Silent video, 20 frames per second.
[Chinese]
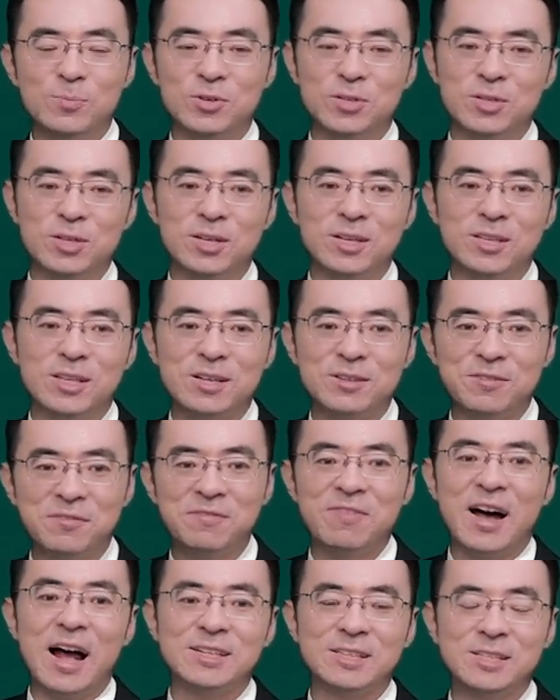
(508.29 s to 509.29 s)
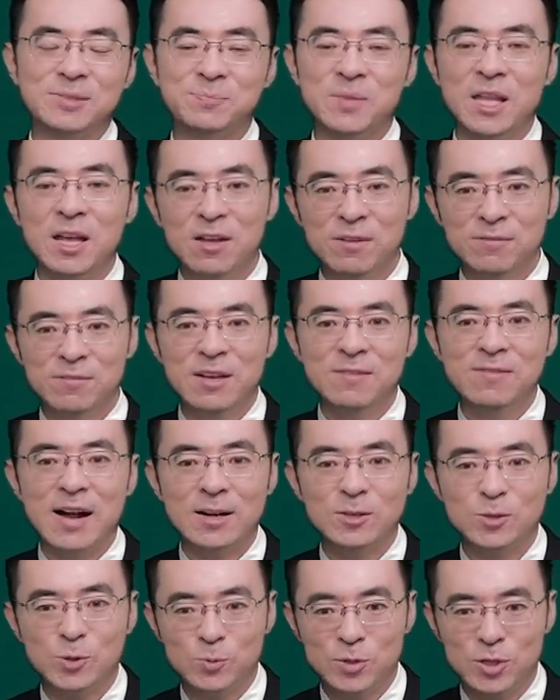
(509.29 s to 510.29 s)
不是，它是法人。非
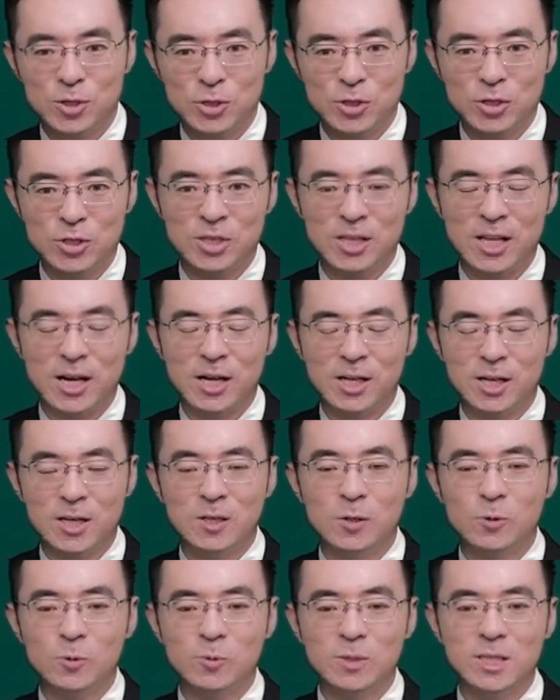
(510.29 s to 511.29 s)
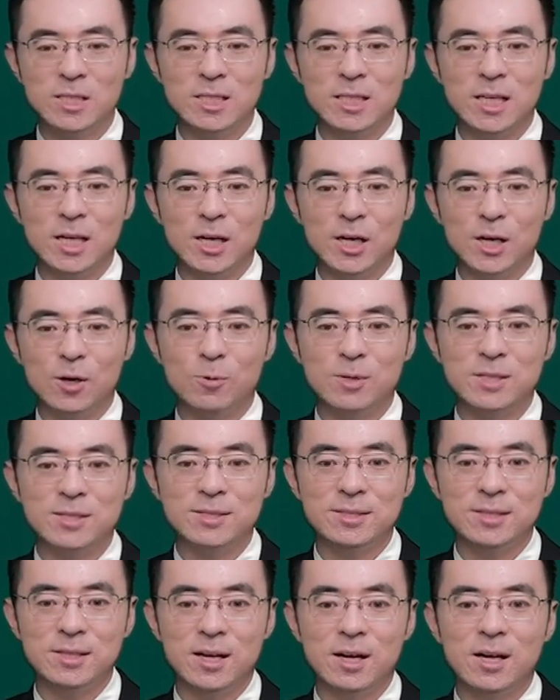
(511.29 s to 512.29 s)
法人组织是指的个人独资企业、合伙
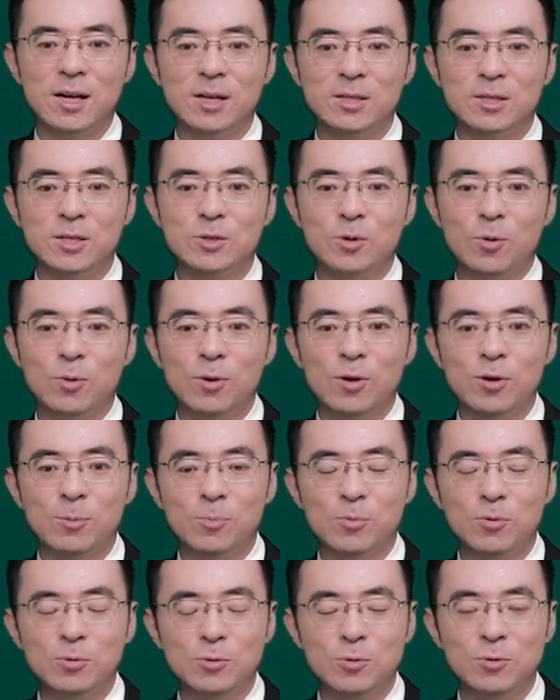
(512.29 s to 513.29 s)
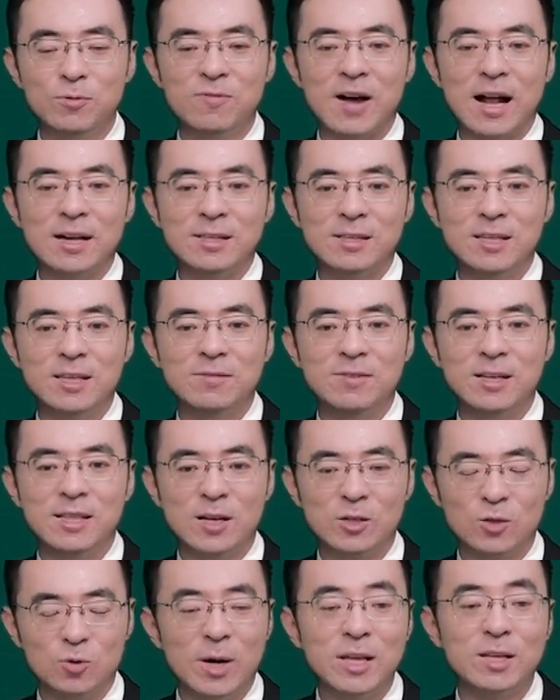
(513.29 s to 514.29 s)
企业这种不具有法人地位
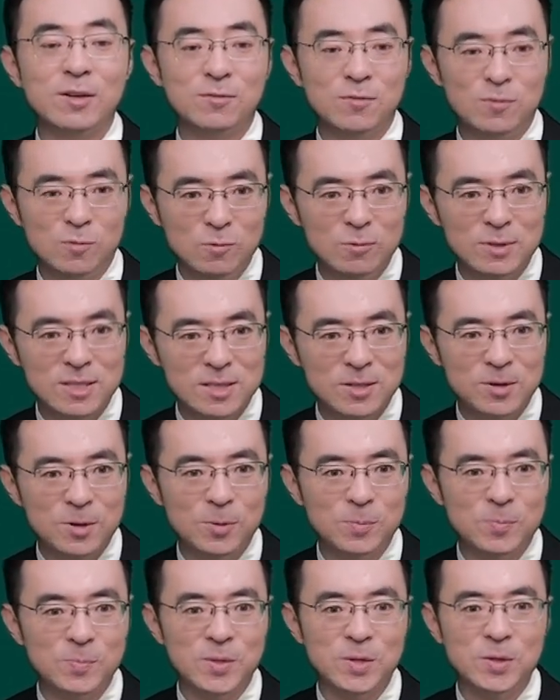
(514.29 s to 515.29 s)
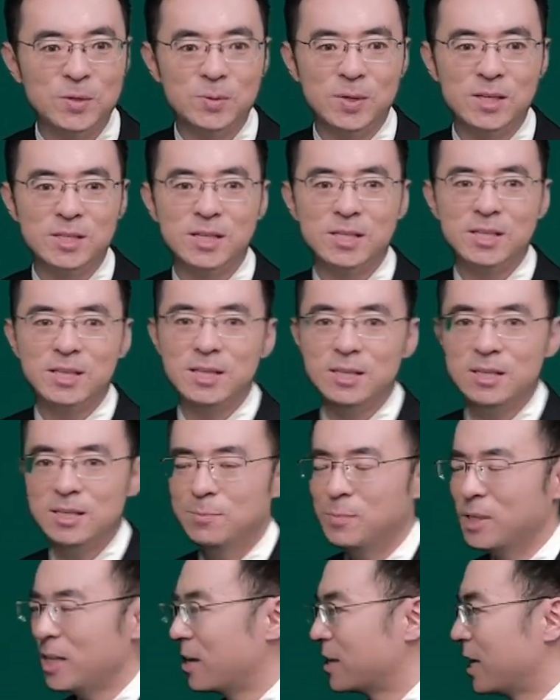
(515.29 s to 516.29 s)
的专业服务机构。所以这个题
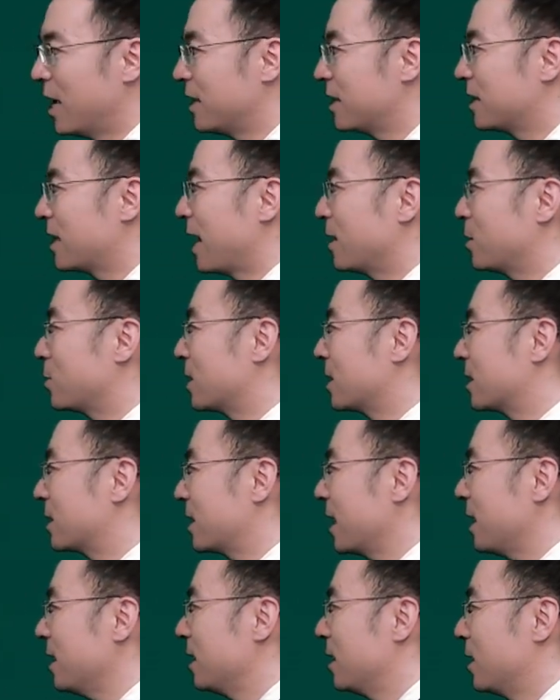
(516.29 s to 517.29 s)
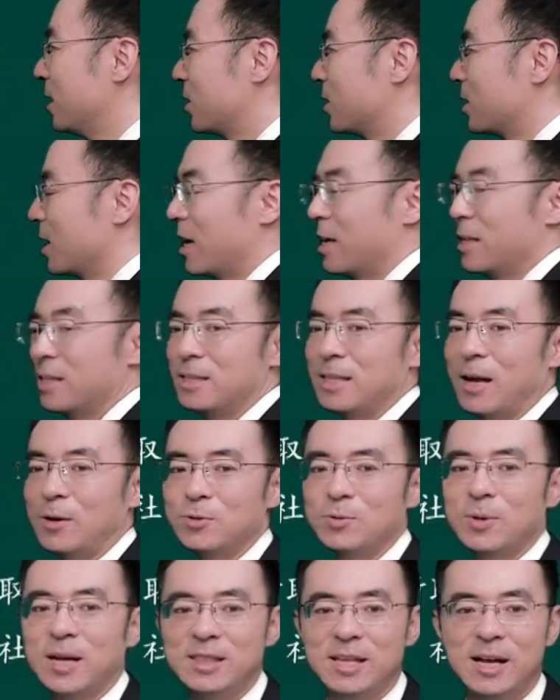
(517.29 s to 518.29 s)
一目了然，答案就是 C 是
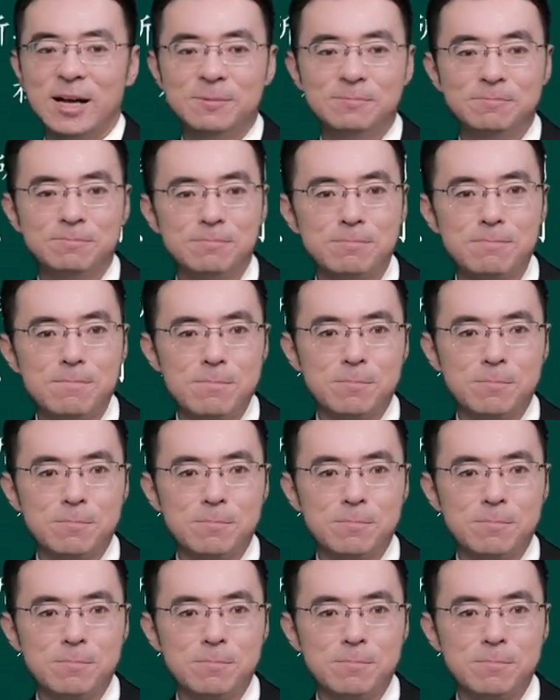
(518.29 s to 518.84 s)
当选的。